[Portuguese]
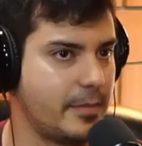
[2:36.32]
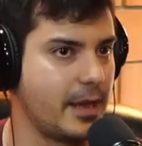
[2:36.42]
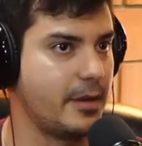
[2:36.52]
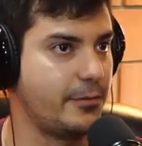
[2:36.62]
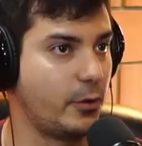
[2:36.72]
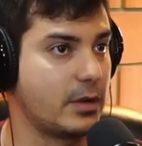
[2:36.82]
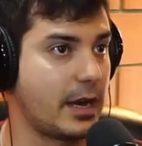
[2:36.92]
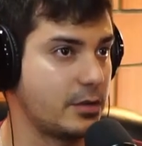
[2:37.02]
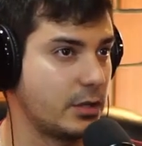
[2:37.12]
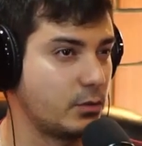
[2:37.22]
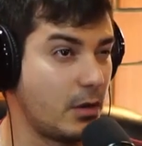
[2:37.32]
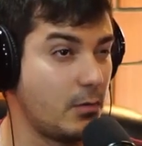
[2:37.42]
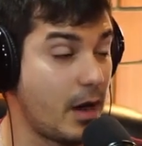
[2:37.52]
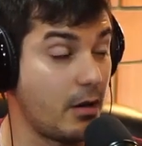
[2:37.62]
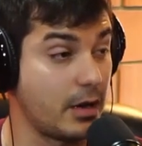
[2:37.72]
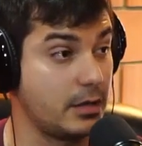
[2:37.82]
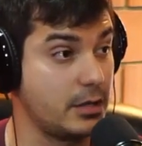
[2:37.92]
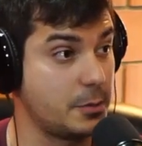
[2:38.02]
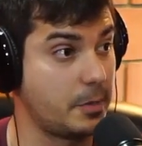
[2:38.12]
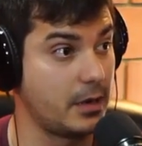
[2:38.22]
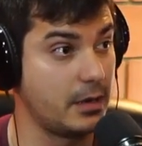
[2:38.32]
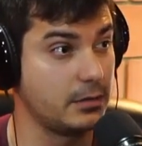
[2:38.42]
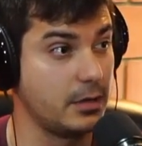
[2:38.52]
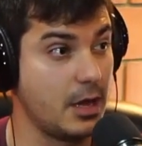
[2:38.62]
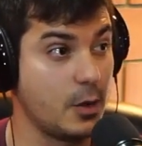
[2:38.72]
bem. Ele falou, cara, eu já tô há uma hora aqui esperando,